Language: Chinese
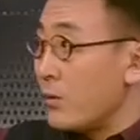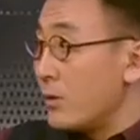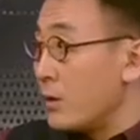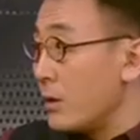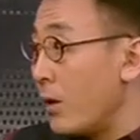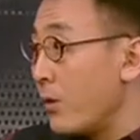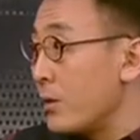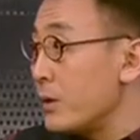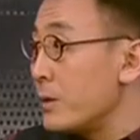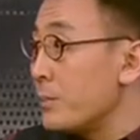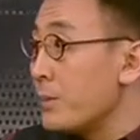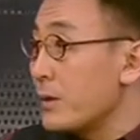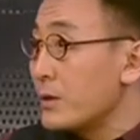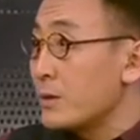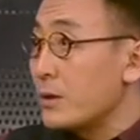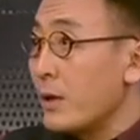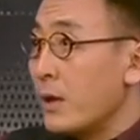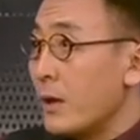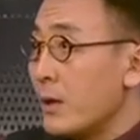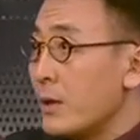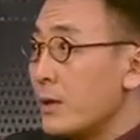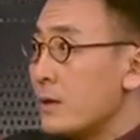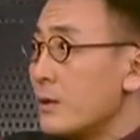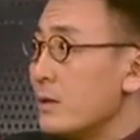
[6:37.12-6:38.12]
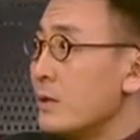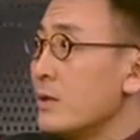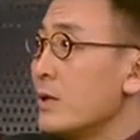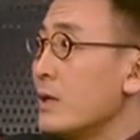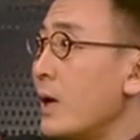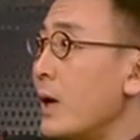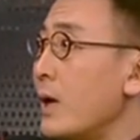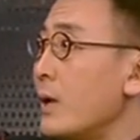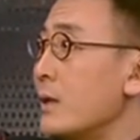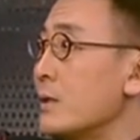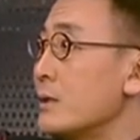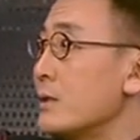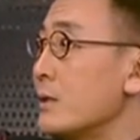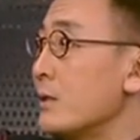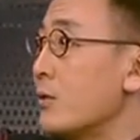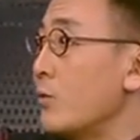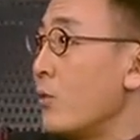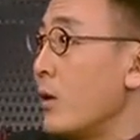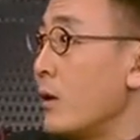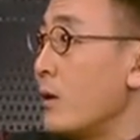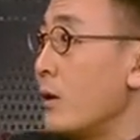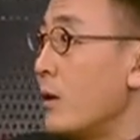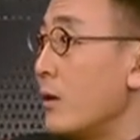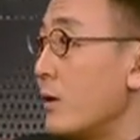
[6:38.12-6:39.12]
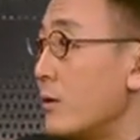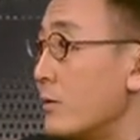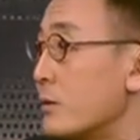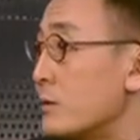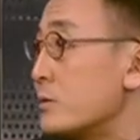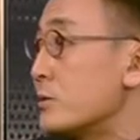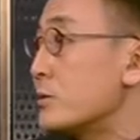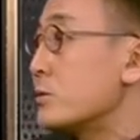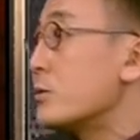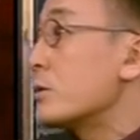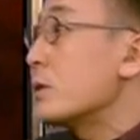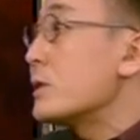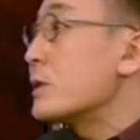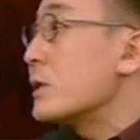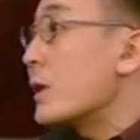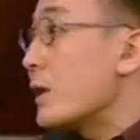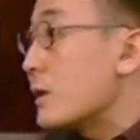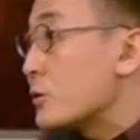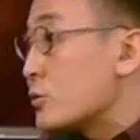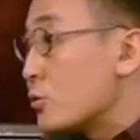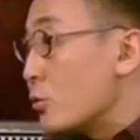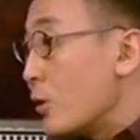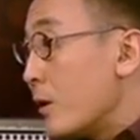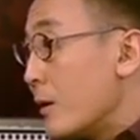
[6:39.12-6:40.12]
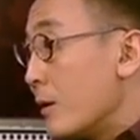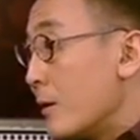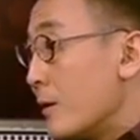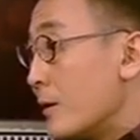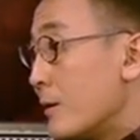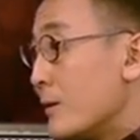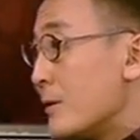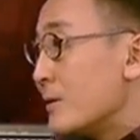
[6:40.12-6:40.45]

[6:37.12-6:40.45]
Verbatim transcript: 老一辈的，一看了这个广告，就跟他说。